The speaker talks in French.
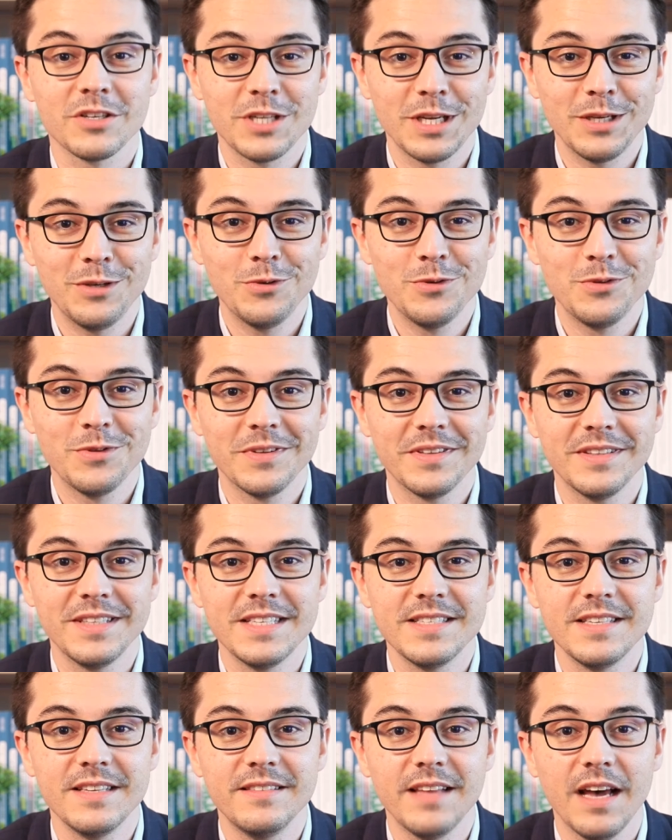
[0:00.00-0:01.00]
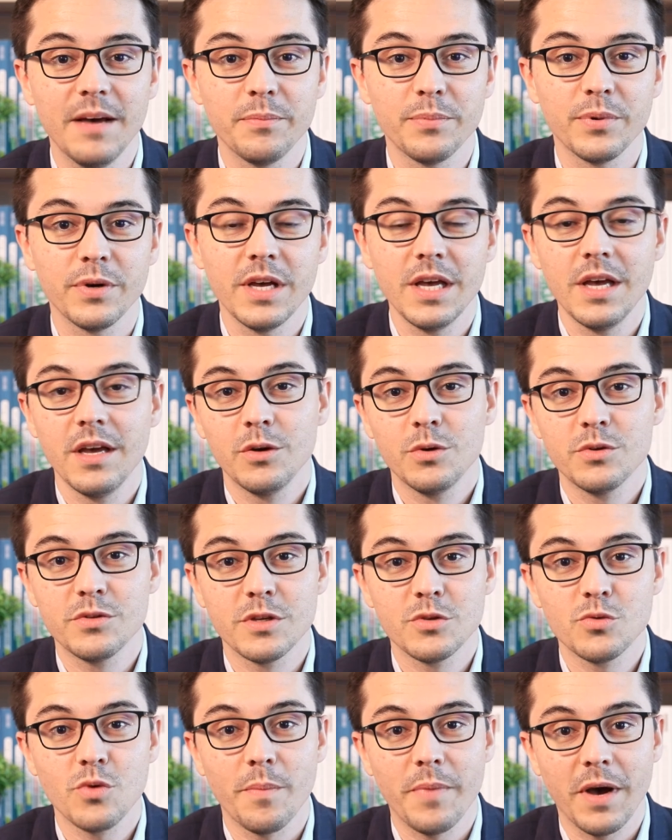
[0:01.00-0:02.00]
chacune des étapes,
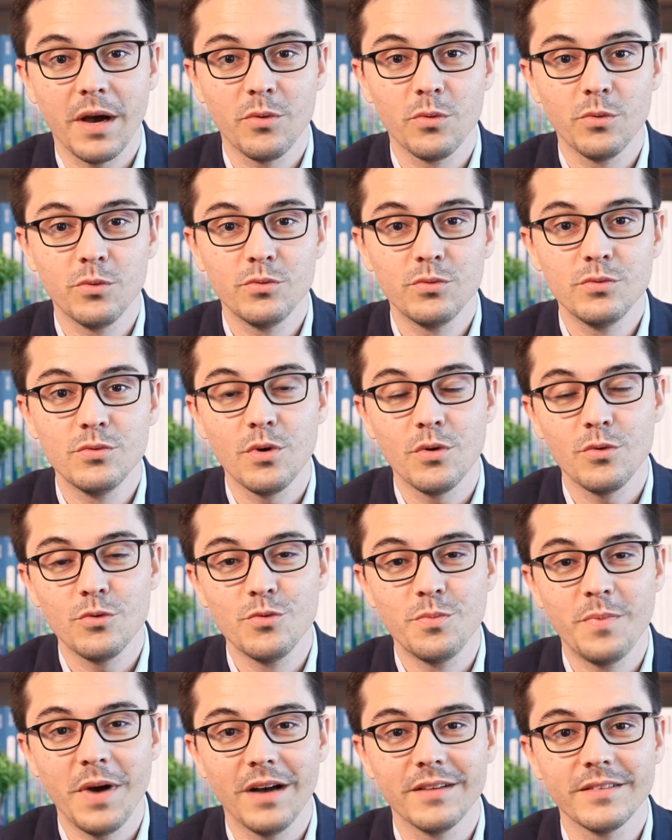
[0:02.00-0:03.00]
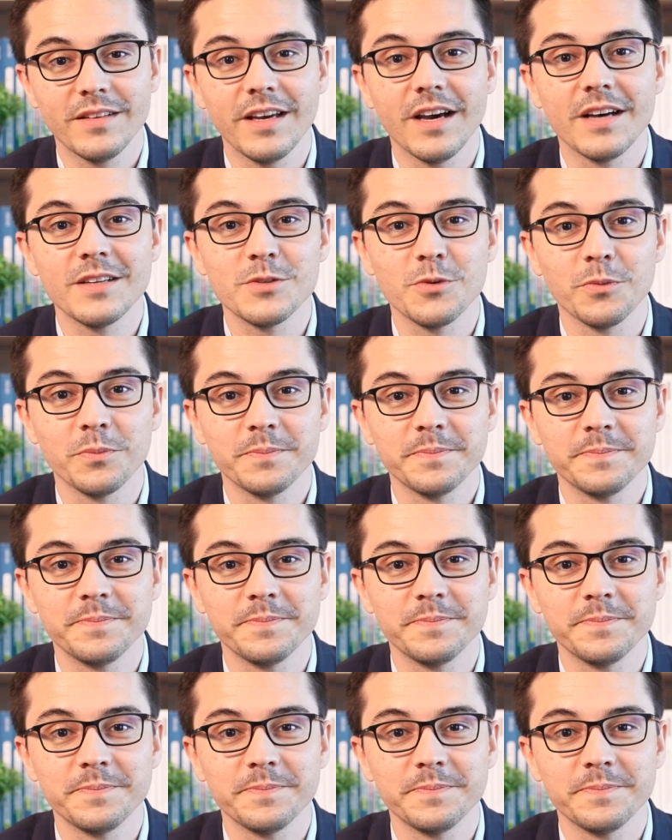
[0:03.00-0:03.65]
que ce soit par concours ou par intégration.